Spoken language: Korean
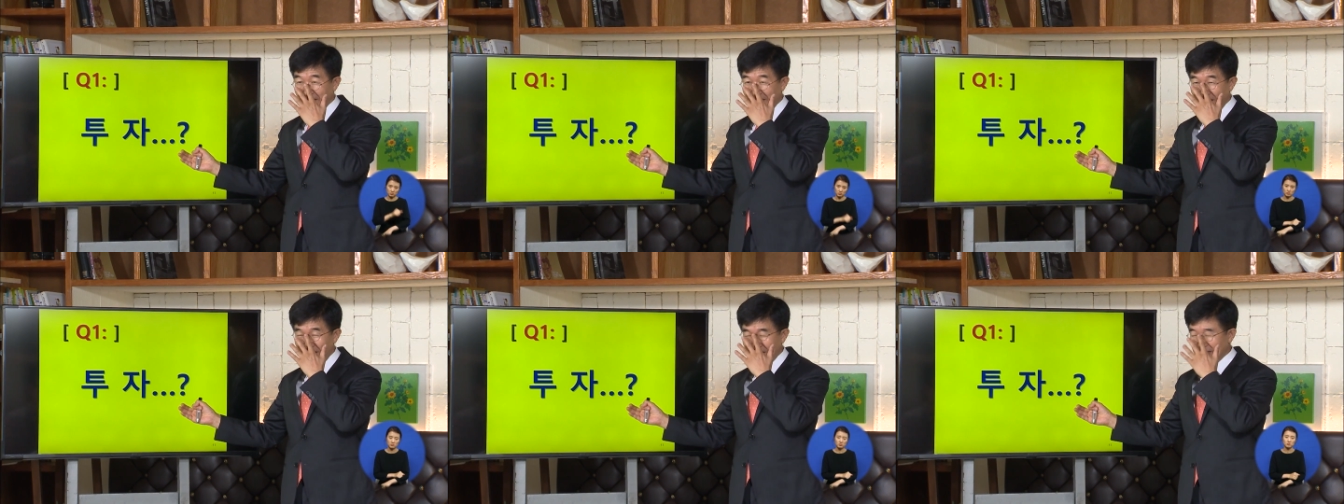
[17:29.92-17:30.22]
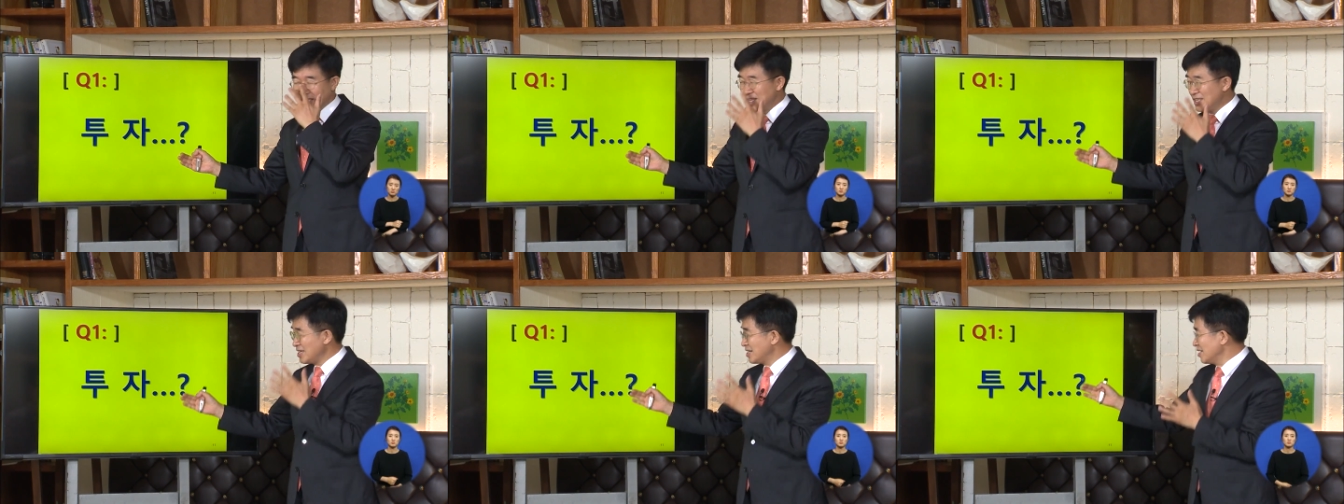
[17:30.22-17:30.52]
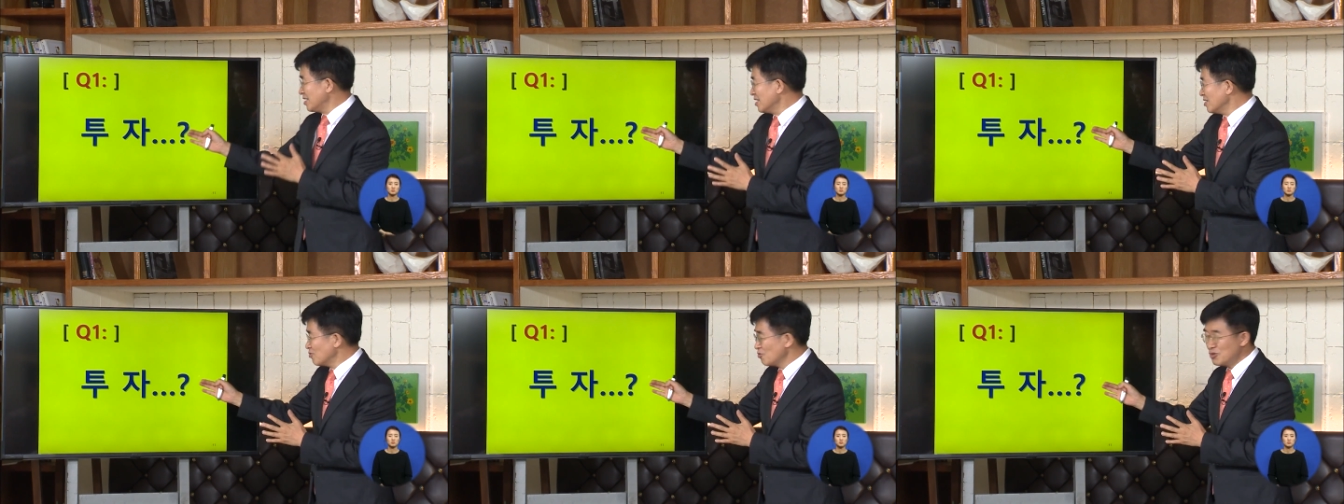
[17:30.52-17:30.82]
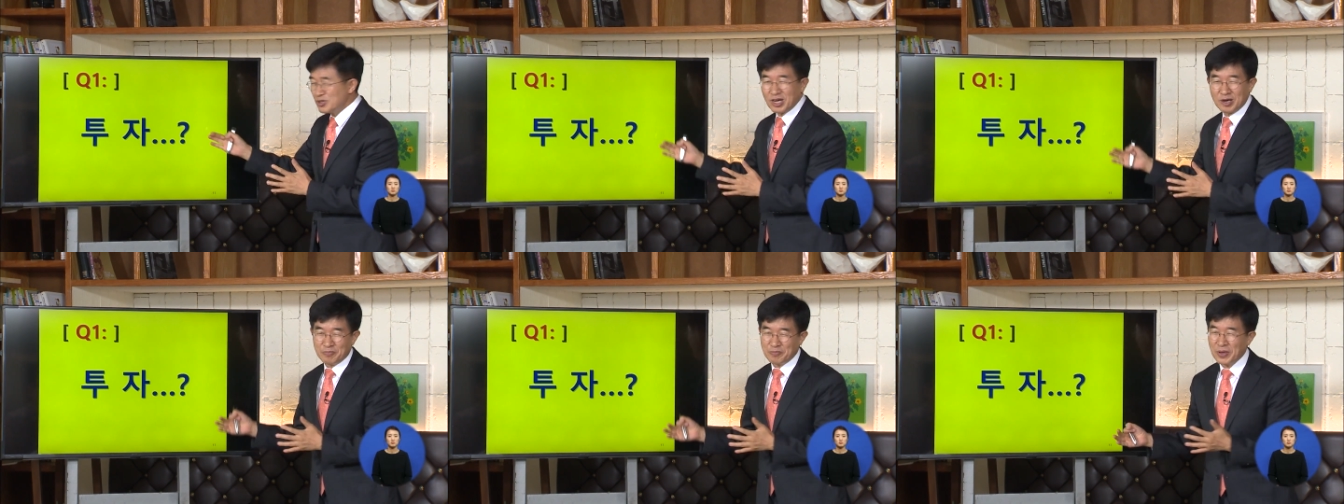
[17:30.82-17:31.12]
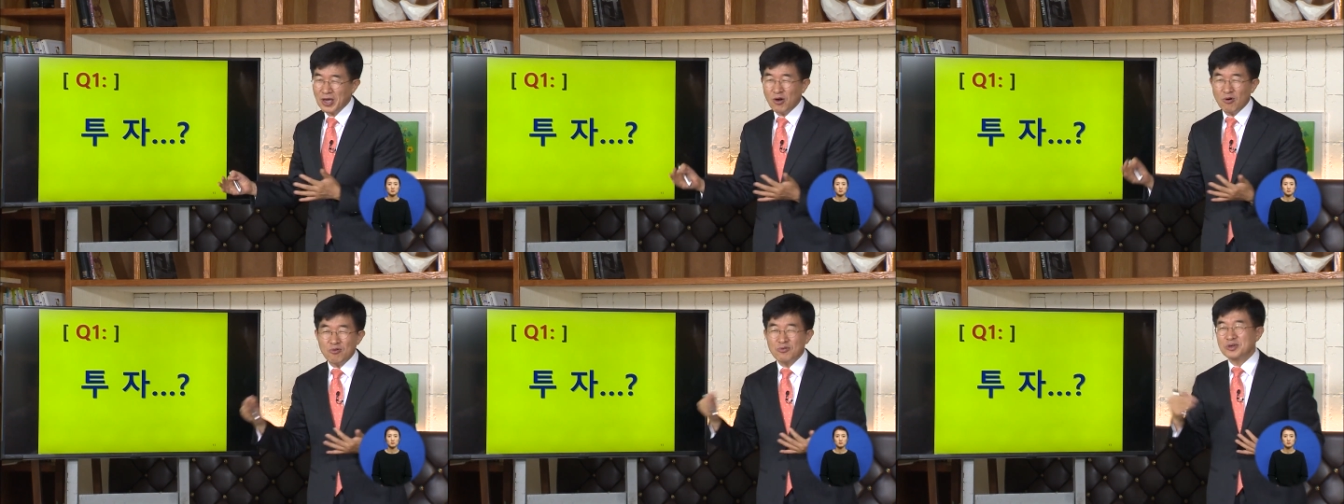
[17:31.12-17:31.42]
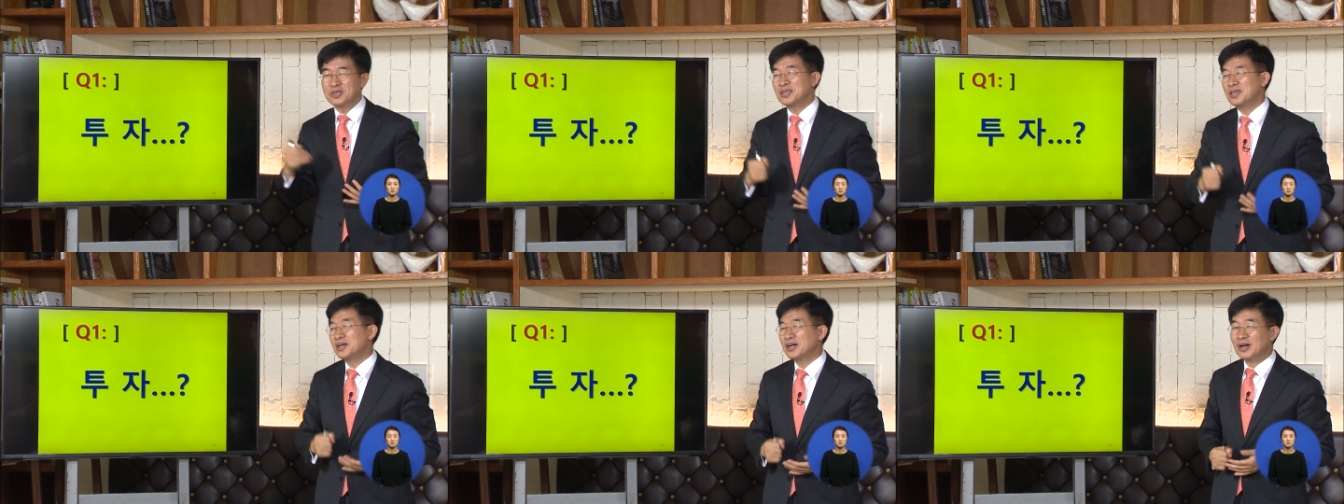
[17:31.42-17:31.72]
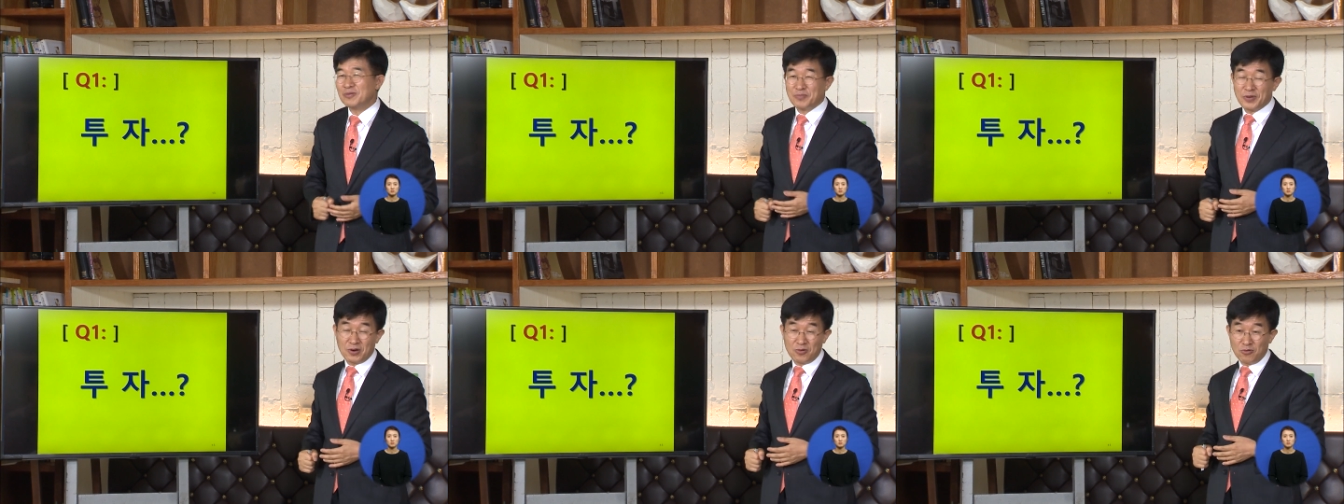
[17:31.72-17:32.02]
근데 이거를 우리가 배울 기회가
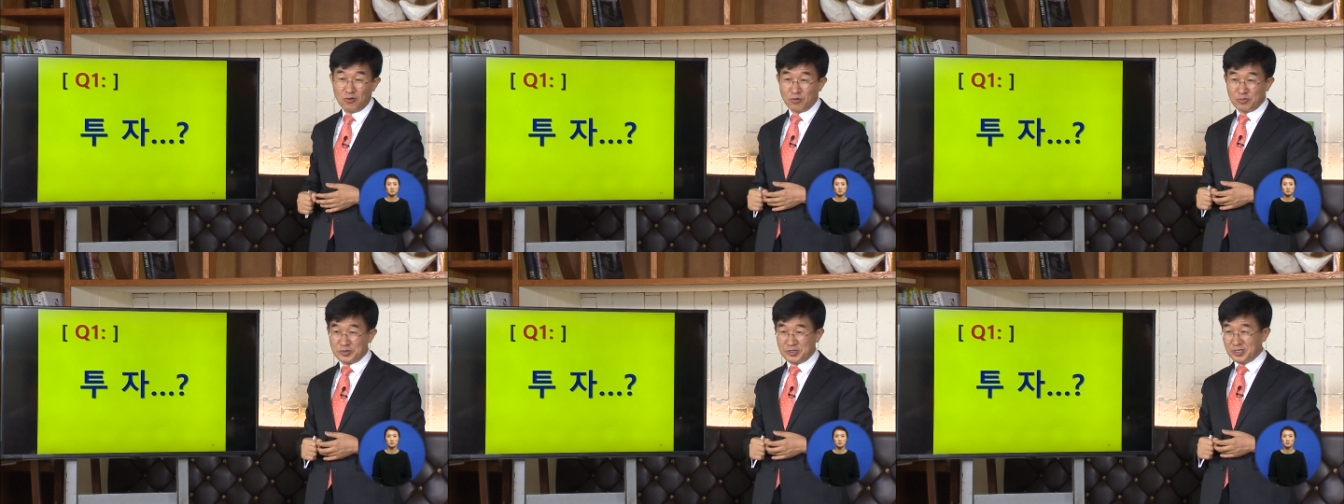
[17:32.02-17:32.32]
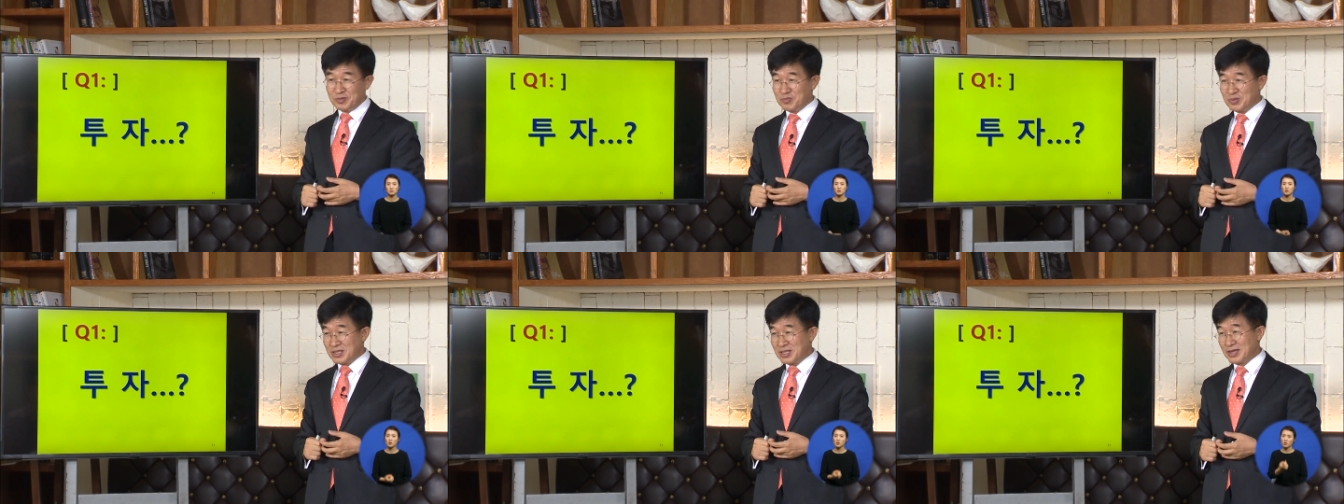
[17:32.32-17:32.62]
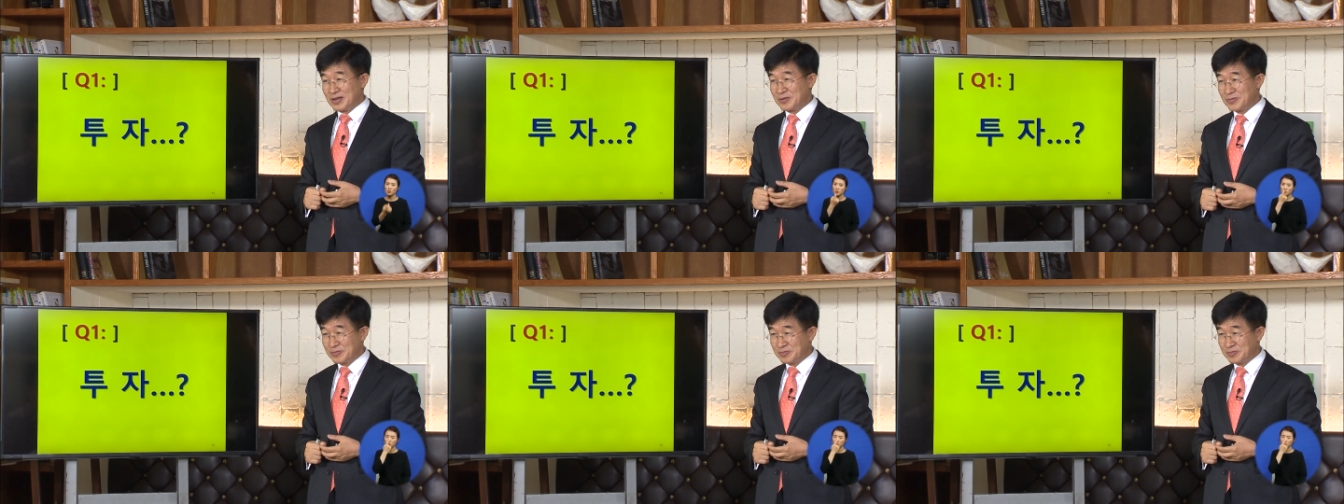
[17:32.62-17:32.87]
별로 없습니다.